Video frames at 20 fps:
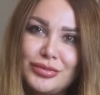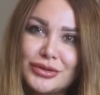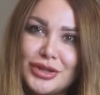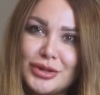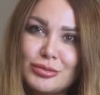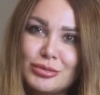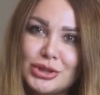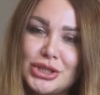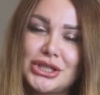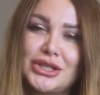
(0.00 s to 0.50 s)

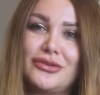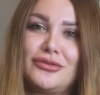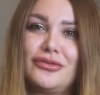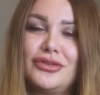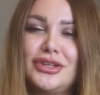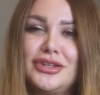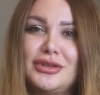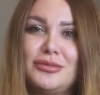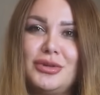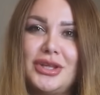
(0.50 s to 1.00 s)
потому что
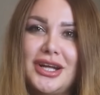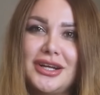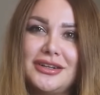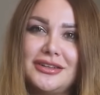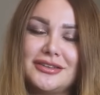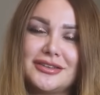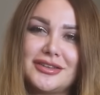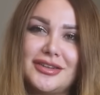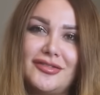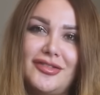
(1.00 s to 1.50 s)
вы за меня
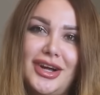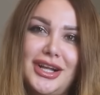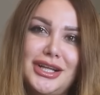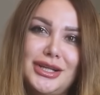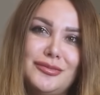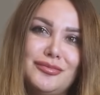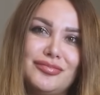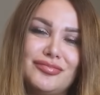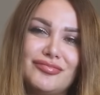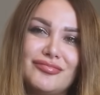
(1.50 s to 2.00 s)

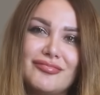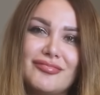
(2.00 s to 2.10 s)
голосовали